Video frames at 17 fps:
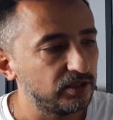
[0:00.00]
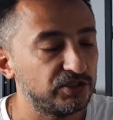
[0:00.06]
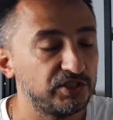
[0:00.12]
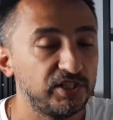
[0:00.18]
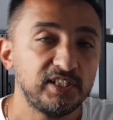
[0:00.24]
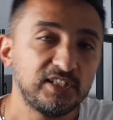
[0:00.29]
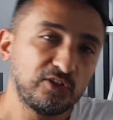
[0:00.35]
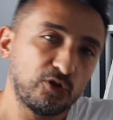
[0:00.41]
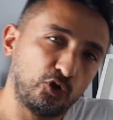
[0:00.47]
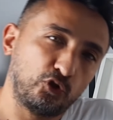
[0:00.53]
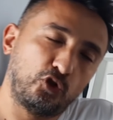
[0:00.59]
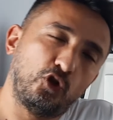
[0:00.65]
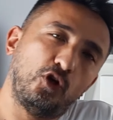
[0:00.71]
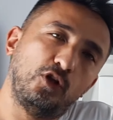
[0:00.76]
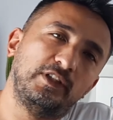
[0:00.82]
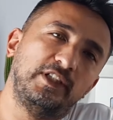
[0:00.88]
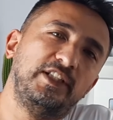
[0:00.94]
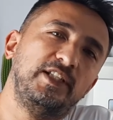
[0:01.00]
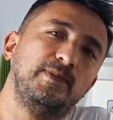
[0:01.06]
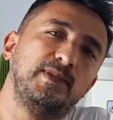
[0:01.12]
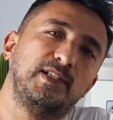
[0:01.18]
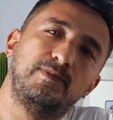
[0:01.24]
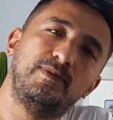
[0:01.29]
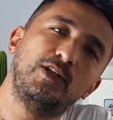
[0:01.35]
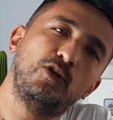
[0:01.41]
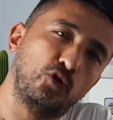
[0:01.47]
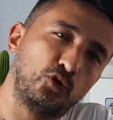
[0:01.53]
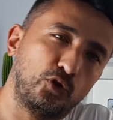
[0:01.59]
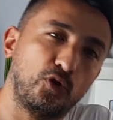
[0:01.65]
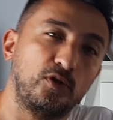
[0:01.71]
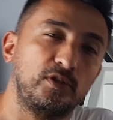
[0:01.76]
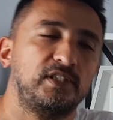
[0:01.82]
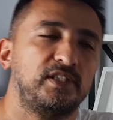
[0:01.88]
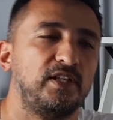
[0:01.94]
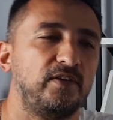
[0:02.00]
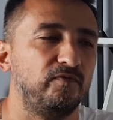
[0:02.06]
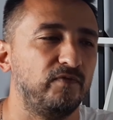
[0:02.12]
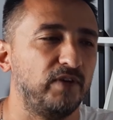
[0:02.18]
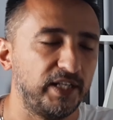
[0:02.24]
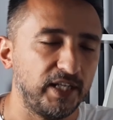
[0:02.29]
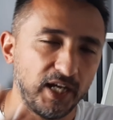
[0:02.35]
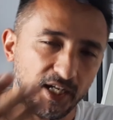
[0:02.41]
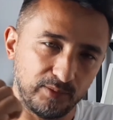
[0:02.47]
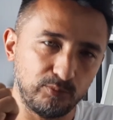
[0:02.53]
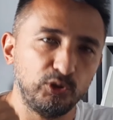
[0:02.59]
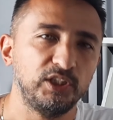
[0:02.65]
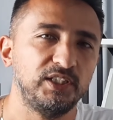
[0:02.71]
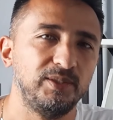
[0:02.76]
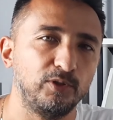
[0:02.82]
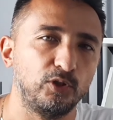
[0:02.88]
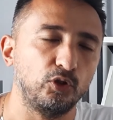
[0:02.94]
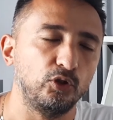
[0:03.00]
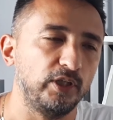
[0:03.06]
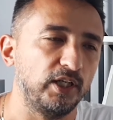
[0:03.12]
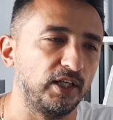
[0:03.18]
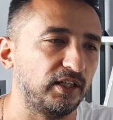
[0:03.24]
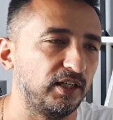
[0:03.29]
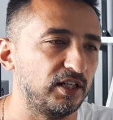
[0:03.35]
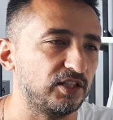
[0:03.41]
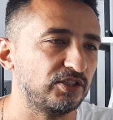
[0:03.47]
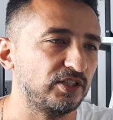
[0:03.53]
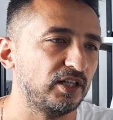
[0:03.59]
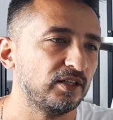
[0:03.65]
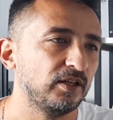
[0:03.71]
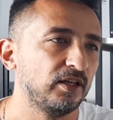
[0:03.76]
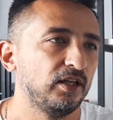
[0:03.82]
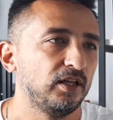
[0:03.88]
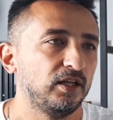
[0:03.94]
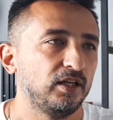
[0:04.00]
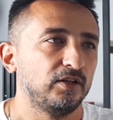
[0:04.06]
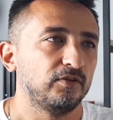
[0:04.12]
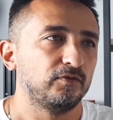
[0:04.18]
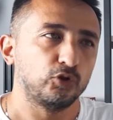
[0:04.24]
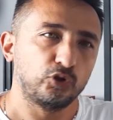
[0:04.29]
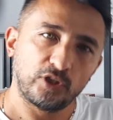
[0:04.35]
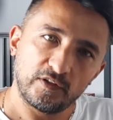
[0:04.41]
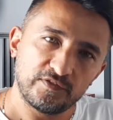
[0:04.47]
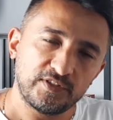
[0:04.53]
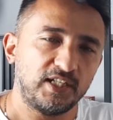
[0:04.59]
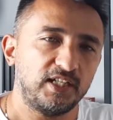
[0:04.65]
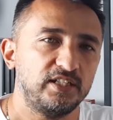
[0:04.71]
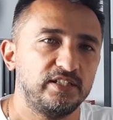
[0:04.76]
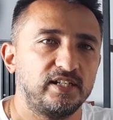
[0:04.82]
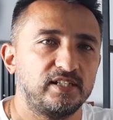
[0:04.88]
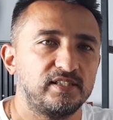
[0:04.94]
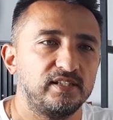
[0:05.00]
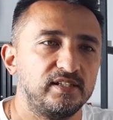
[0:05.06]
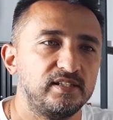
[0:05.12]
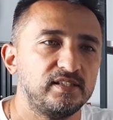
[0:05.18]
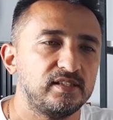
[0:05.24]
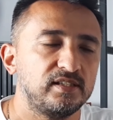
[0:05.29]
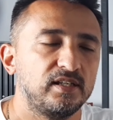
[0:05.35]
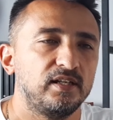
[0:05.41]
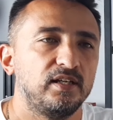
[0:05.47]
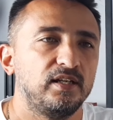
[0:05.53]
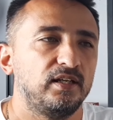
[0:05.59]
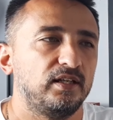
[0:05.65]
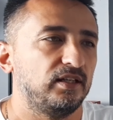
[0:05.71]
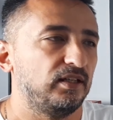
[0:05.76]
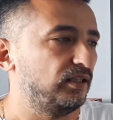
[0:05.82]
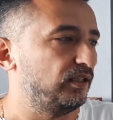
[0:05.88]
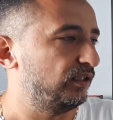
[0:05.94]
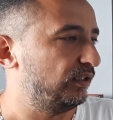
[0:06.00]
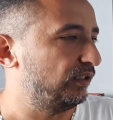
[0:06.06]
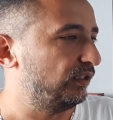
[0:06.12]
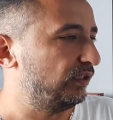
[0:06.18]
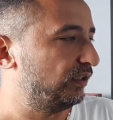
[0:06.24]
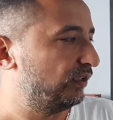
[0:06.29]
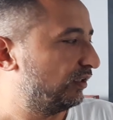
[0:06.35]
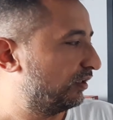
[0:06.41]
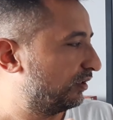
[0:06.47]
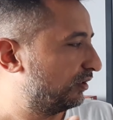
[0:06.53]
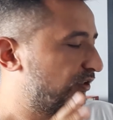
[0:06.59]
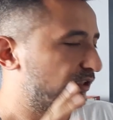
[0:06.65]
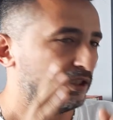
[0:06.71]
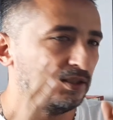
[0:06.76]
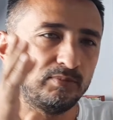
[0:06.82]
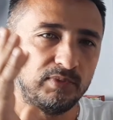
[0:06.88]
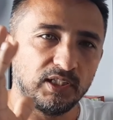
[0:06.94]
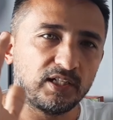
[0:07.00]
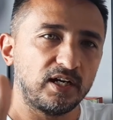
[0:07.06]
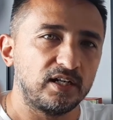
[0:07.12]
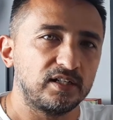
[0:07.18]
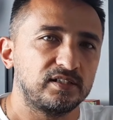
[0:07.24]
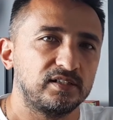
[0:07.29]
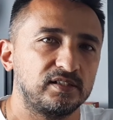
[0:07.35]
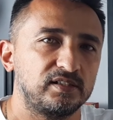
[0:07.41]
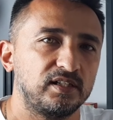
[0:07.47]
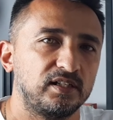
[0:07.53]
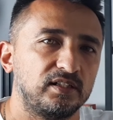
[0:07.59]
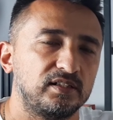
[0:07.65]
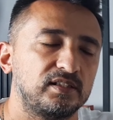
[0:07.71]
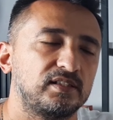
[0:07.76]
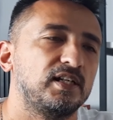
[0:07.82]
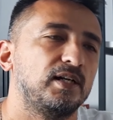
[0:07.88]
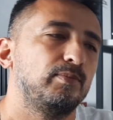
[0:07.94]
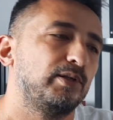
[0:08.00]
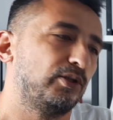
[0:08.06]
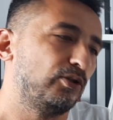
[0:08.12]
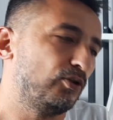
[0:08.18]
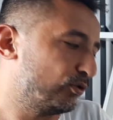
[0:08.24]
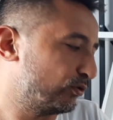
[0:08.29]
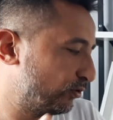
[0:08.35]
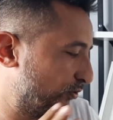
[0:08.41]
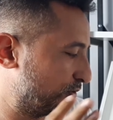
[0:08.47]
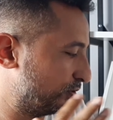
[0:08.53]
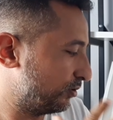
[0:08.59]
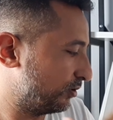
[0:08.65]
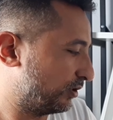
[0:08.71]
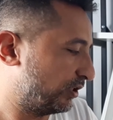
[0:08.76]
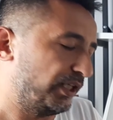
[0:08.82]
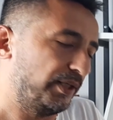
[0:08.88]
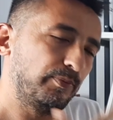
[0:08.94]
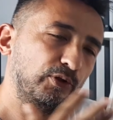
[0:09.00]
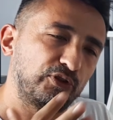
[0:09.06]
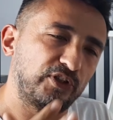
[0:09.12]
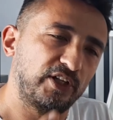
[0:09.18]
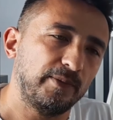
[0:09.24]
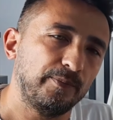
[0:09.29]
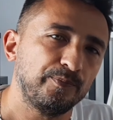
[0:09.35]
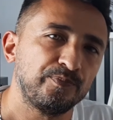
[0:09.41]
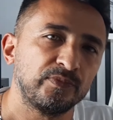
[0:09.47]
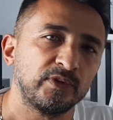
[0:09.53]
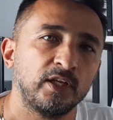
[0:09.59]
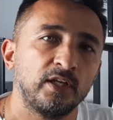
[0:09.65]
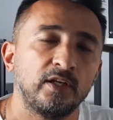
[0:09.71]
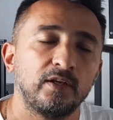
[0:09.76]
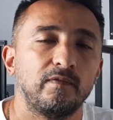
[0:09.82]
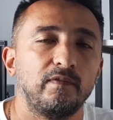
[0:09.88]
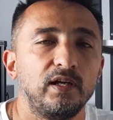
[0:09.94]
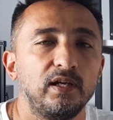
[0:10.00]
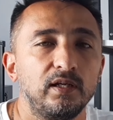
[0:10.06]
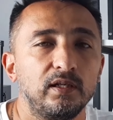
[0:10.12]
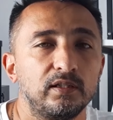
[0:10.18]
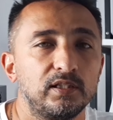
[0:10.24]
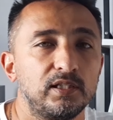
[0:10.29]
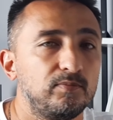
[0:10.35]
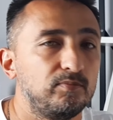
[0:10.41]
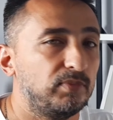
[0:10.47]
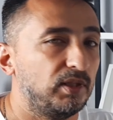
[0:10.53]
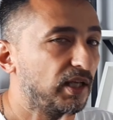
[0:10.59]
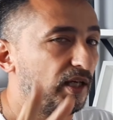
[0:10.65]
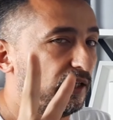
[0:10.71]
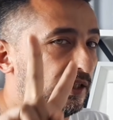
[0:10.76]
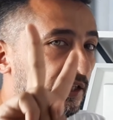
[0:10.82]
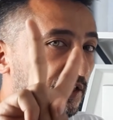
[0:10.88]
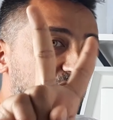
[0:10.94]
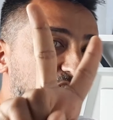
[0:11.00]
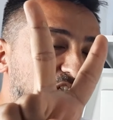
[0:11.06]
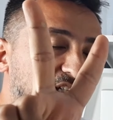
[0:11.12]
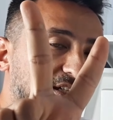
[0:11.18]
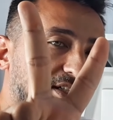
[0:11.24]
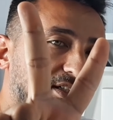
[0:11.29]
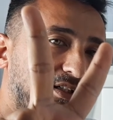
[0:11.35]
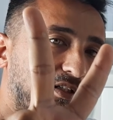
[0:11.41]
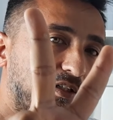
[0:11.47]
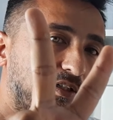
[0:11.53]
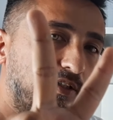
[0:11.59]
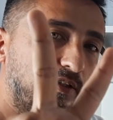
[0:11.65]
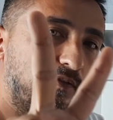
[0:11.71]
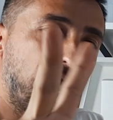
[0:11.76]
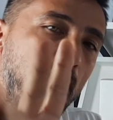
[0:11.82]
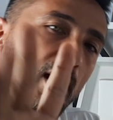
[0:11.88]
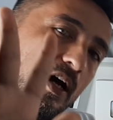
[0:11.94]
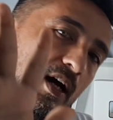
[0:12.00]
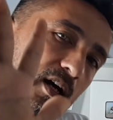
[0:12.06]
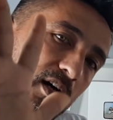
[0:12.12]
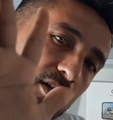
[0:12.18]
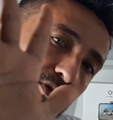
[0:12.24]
jet kontrol dediğimiz bir kontrol sistemi var. Yani bu ne demek oluyor arkadaşlar? Fotoğraf çekileceksiniz. Ee, gimbal'ı karşınıza sabitliyorsunuz tripod'a. Ve gimbal'a iki veya